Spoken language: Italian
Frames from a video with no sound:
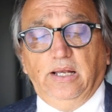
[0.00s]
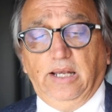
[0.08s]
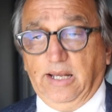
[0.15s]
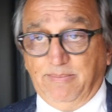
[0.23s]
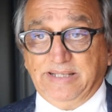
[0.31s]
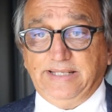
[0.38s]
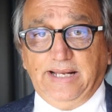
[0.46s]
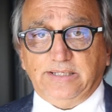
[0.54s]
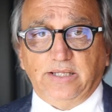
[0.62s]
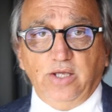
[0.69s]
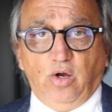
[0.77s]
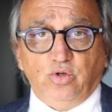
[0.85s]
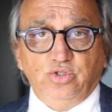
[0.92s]
La mattinata
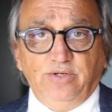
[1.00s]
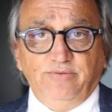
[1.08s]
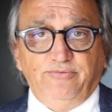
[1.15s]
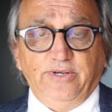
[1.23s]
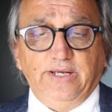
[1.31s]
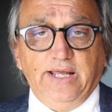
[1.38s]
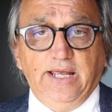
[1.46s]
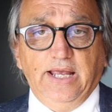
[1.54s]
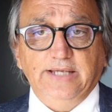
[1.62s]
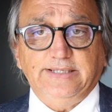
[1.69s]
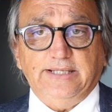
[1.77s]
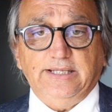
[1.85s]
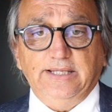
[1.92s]
di oggi infine è
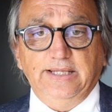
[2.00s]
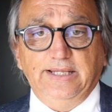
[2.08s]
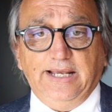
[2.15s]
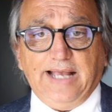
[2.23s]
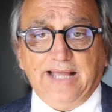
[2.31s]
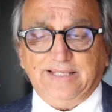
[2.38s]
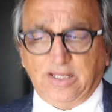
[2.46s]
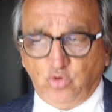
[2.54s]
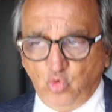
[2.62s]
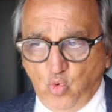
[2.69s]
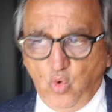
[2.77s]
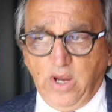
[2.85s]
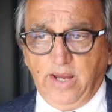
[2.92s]
stata dedicata a
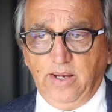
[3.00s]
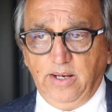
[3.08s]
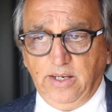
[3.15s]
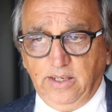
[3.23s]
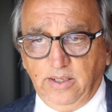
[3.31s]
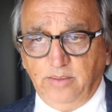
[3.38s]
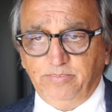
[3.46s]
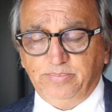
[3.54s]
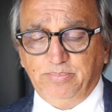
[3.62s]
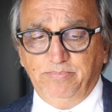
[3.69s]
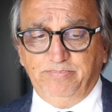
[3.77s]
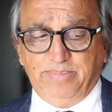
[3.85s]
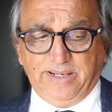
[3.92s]
due eh,
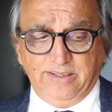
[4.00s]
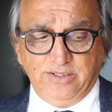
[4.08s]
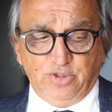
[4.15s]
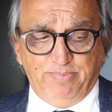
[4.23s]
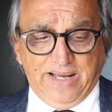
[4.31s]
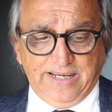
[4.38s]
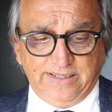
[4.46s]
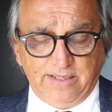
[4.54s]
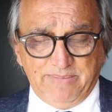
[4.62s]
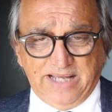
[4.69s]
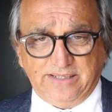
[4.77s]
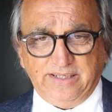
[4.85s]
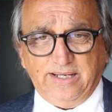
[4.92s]
principali
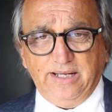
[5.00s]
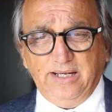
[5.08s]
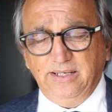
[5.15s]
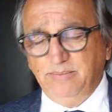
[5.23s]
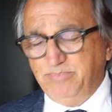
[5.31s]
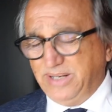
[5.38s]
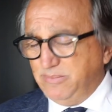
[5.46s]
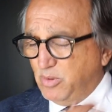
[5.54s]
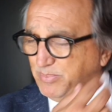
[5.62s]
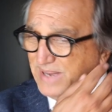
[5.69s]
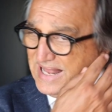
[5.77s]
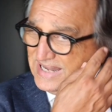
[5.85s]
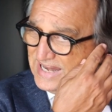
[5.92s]
tematiche. Il primo
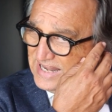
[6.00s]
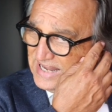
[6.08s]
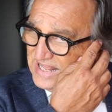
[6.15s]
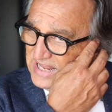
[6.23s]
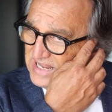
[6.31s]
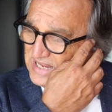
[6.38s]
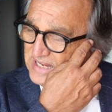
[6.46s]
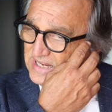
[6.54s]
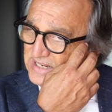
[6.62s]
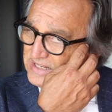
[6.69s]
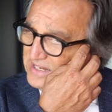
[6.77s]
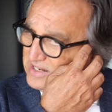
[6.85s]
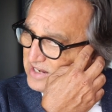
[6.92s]
panel
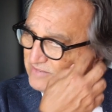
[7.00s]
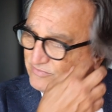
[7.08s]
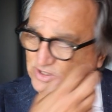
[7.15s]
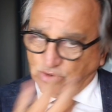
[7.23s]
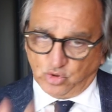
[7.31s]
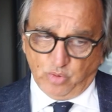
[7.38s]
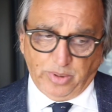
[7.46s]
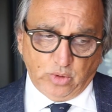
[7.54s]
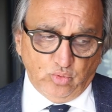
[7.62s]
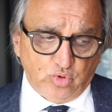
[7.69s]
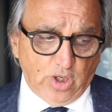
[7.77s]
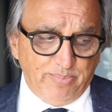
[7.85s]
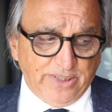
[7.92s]
eh, che ha visto
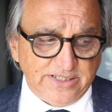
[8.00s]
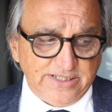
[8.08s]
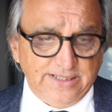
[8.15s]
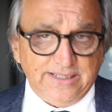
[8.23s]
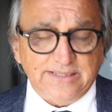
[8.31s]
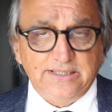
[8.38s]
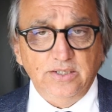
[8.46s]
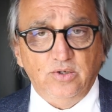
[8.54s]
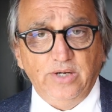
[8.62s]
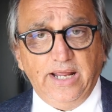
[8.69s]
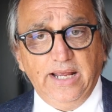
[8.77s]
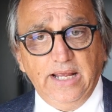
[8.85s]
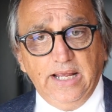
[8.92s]
soprattutto la
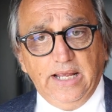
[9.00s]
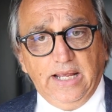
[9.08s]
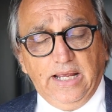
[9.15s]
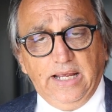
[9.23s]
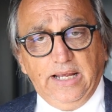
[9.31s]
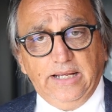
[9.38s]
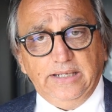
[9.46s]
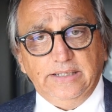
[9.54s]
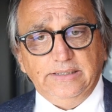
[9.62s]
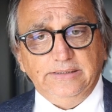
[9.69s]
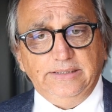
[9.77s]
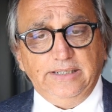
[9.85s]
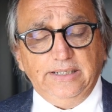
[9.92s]
presentazione
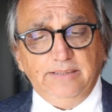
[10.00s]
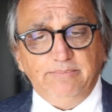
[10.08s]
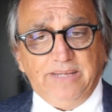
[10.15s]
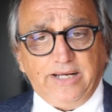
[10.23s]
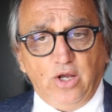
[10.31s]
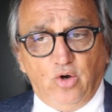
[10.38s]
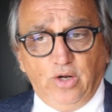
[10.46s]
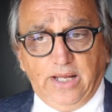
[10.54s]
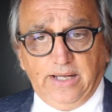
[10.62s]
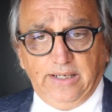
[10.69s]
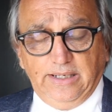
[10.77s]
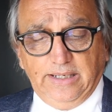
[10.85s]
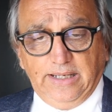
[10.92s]
eh, di
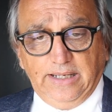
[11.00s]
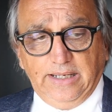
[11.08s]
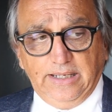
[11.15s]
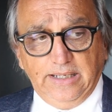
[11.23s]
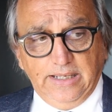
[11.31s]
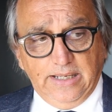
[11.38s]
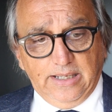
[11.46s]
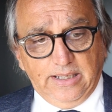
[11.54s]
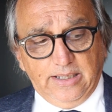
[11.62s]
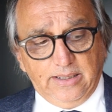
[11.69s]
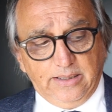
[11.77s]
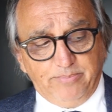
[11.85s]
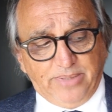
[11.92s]
Mariola, la
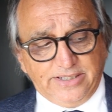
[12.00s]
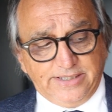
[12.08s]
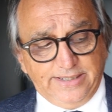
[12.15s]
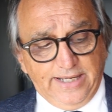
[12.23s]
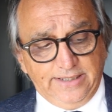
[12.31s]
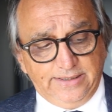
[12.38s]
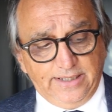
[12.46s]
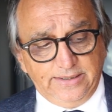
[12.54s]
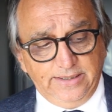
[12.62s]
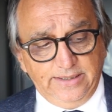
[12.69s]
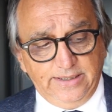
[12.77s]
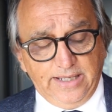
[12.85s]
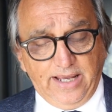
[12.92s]
eh, presidente
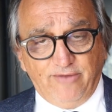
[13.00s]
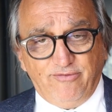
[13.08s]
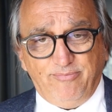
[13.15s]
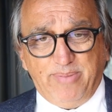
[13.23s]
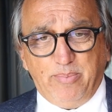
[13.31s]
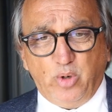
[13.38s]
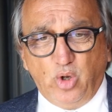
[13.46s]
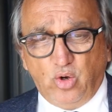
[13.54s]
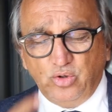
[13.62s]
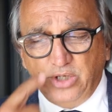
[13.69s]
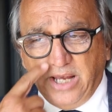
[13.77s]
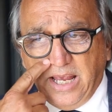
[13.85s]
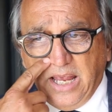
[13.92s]
di EFPA
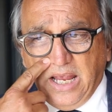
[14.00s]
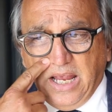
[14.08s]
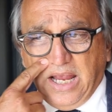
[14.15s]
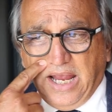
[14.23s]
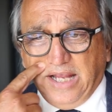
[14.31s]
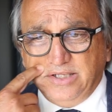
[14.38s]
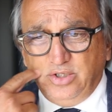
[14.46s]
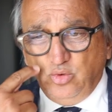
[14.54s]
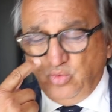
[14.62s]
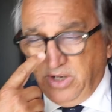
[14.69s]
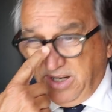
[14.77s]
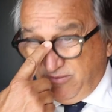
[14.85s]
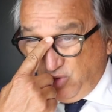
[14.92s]
Polonia, è di un
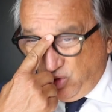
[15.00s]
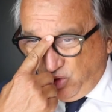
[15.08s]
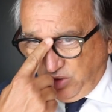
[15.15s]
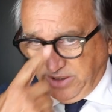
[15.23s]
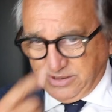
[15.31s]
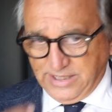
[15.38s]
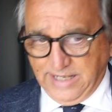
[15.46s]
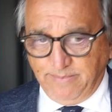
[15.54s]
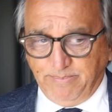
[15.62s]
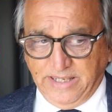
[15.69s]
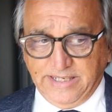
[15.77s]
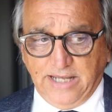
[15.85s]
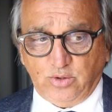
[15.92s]
lavoro che ci ha
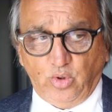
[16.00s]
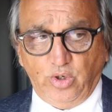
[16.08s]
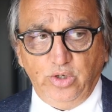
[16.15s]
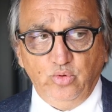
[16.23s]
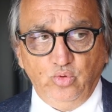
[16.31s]
impegnato negli